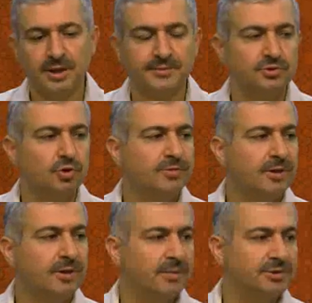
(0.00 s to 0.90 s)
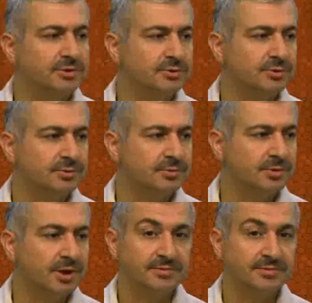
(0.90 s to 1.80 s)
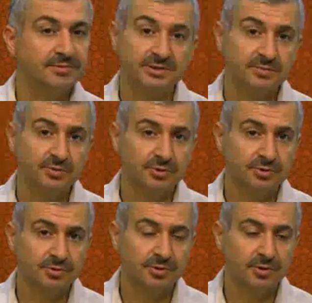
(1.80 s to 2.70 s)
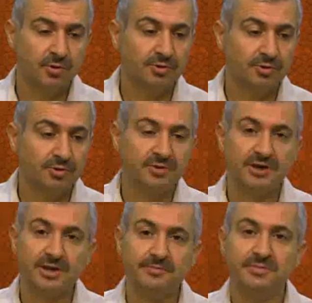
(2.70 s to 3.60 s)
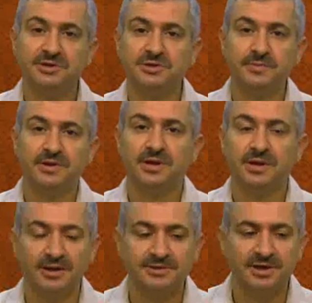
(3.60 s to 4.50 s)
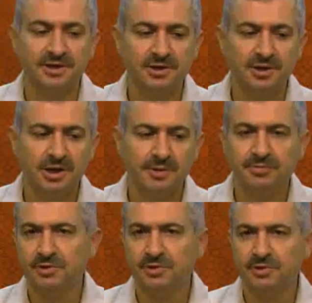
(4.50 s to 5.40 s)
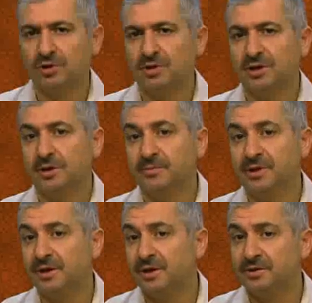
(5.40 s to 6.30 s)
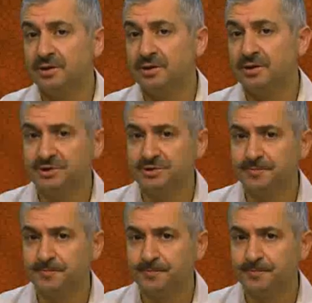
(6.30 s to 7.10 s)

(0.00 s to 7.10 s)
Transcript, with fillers: Hepsi toplanma başlıyor. Kimse karşı çıkmıyor. Oysa onlardan birisi belki gelse bir tokatlı adamı yere yatırabilir.